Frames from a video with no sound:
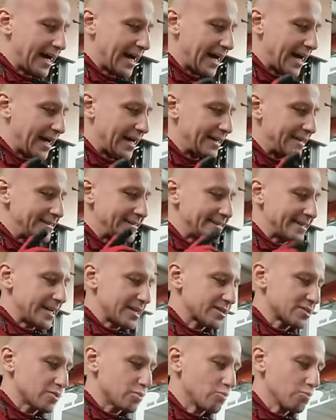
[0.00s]
а
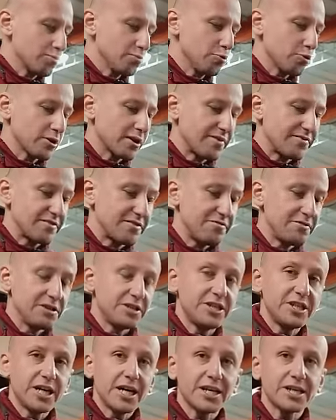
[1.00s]
также у блоков
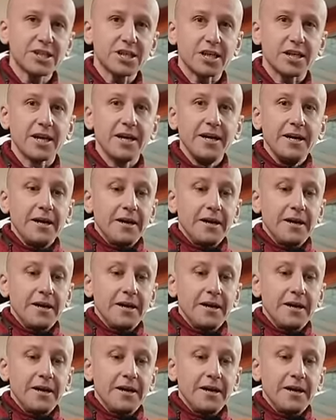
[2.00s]
Twin Charger